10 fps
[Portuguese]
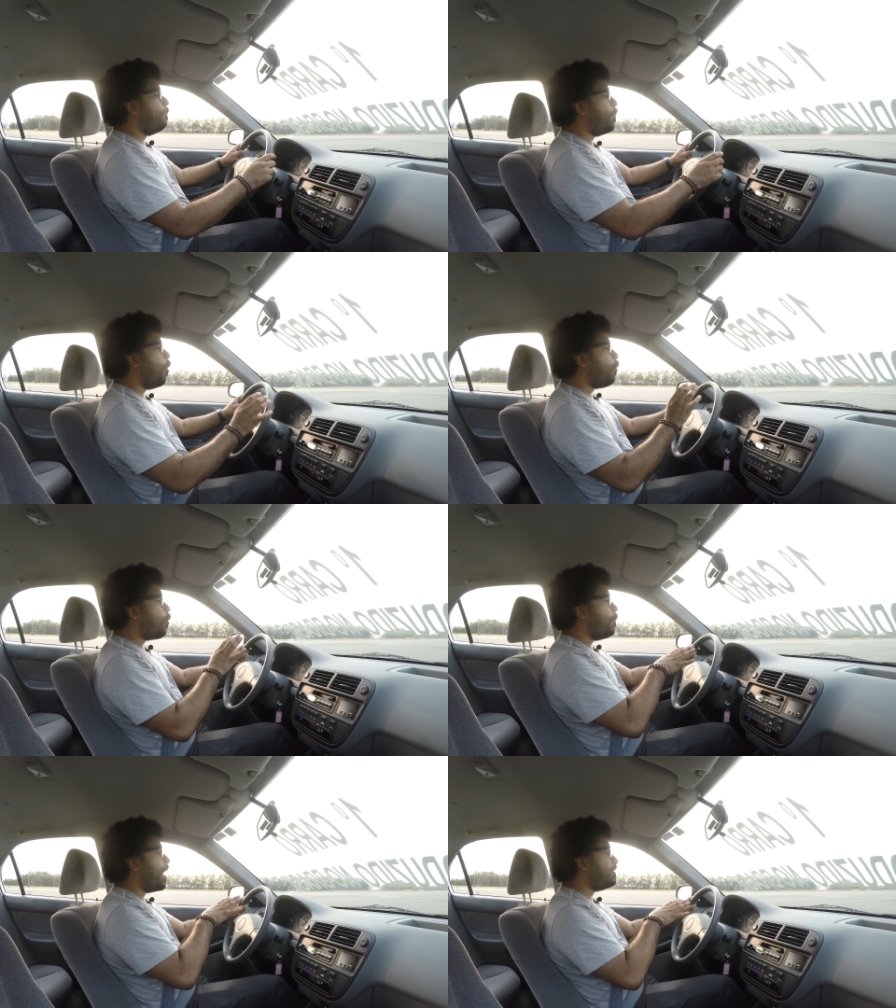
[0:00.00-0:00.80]

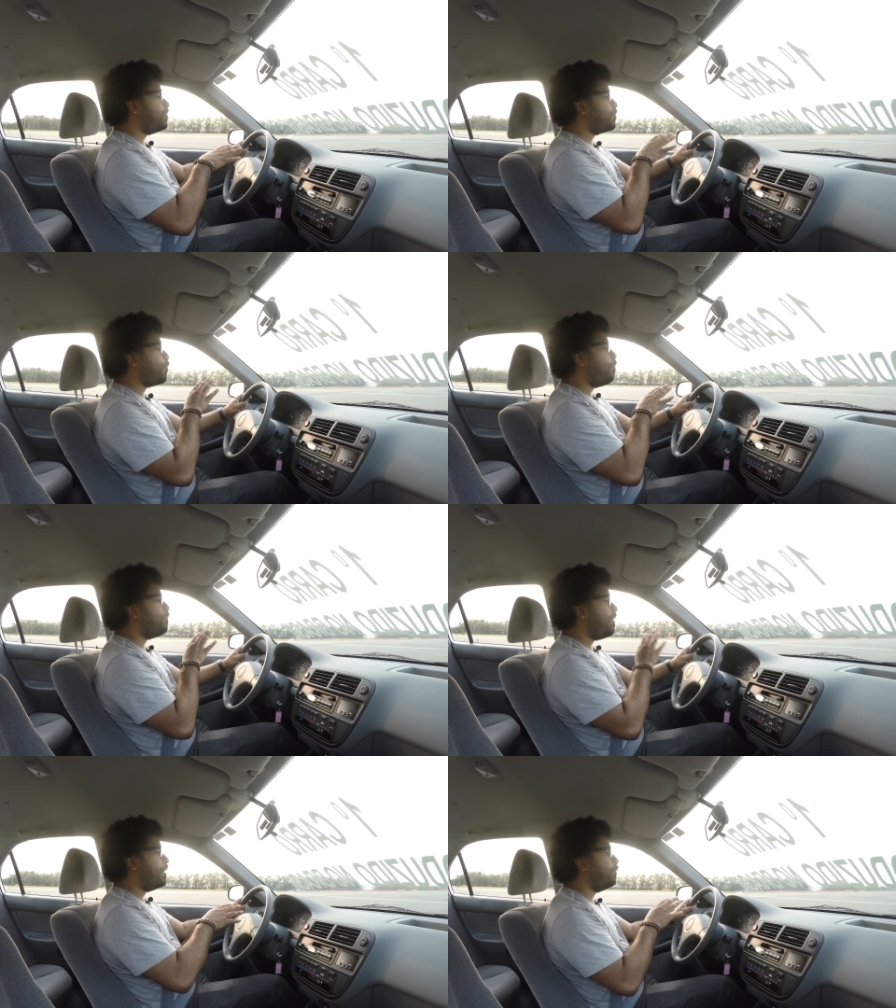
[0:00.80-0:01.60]
pouco mais, estou
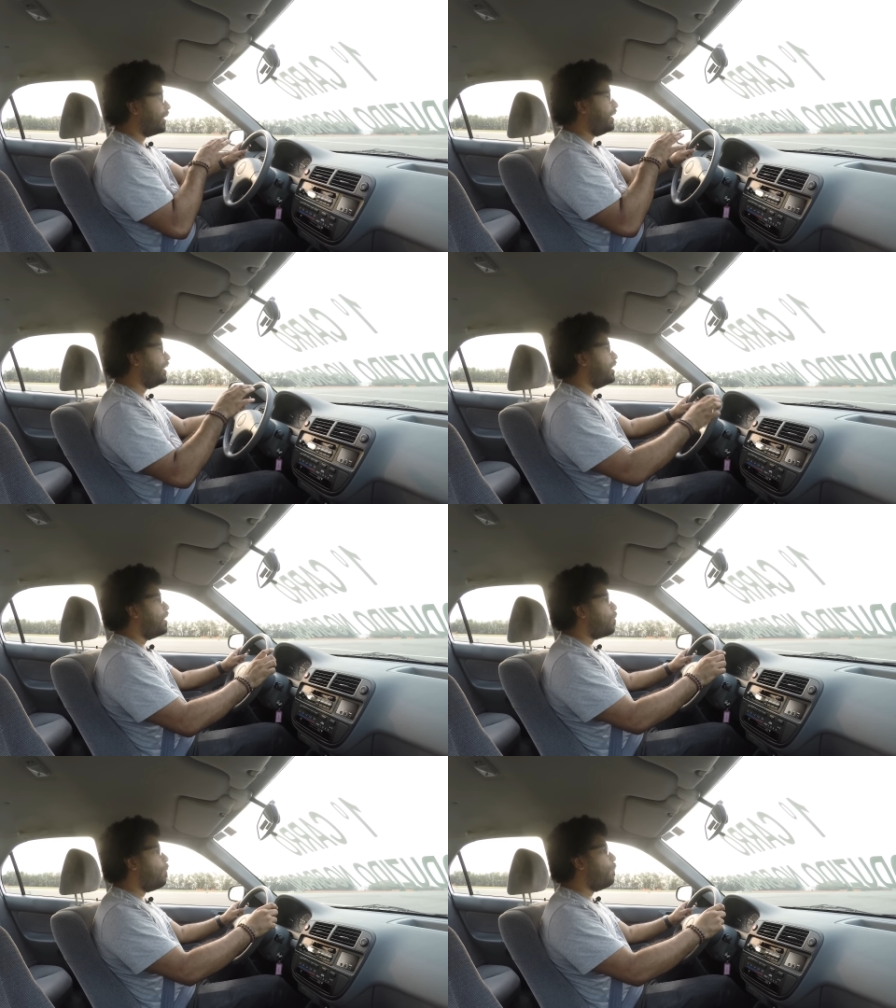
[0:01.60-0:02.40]
vendo aqui,
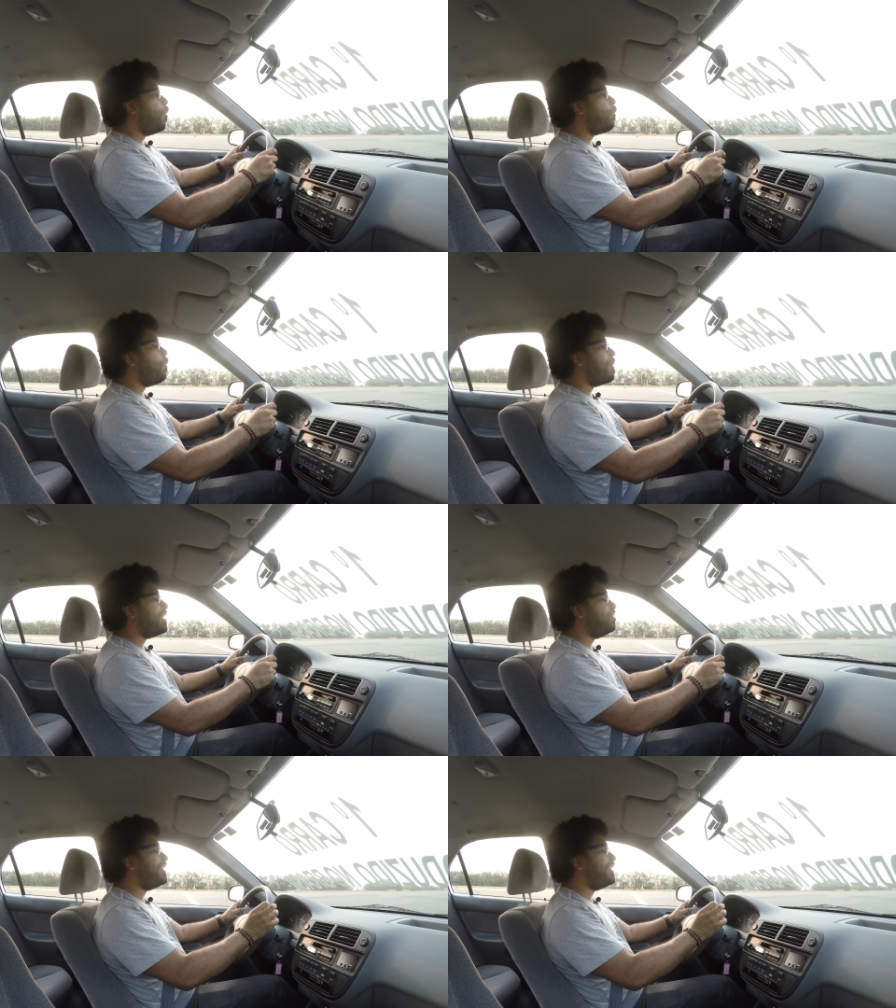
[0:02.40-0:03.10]
com pouco mais de